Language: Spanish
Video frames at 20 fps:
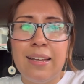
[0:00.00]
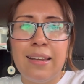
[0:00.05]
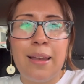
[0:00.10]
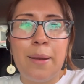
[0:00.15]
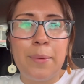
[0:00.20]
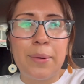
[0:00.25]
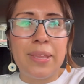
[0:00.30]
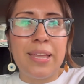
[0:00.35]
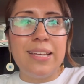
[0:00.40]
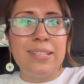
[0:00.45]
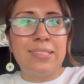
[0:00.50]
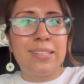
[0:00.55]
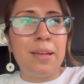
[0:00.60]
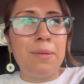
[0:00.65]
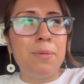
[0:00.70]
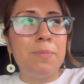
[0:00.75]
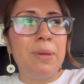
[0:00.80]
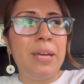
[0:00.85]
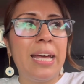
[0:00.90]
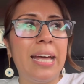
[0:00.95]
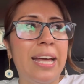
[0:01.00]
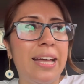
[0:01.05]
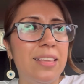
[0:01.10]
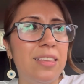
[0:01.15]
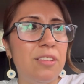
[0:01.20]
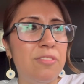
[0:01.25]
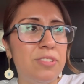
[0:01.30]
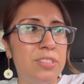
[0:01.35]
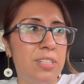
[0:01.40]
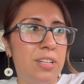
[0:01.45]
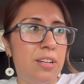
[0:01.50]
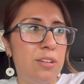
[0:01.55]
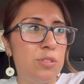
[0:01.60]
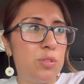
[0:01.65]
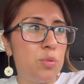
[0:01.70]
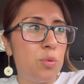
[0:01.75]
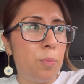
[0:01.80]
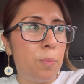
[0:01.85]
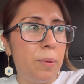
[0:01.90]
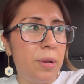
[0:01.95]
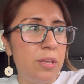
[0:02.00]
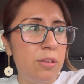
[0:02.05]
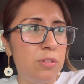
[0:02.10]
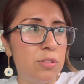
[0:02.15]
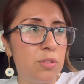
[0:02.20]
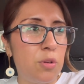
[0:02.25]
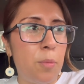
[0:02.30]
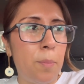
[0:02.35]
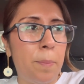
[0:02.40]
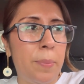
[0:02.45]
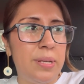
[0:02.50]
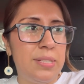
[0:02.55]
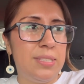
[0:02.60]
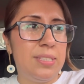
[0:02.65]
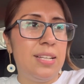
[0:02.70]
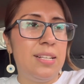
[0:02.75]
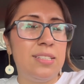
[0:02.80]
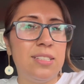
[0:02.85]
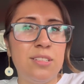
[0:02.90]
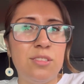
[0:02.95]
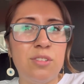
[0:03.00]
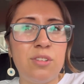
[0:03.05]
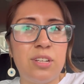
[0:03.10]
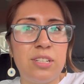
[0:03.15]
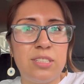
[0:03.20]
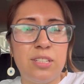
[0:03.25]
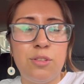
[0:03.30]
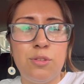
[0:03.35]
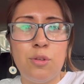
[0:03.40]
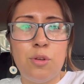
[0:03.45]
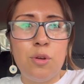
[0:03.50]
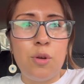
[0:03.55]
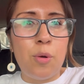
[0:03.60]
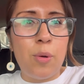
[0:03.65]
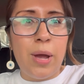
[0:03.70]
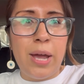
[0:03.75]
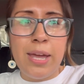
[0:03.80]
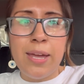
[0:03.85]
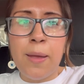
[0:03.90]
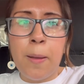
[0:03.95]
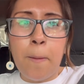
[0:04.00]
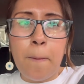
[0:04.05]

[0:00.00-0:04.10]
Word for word: La verdad es que a mí me encanta festejar los cumpleaños con pastel. Siento que si no lo hay,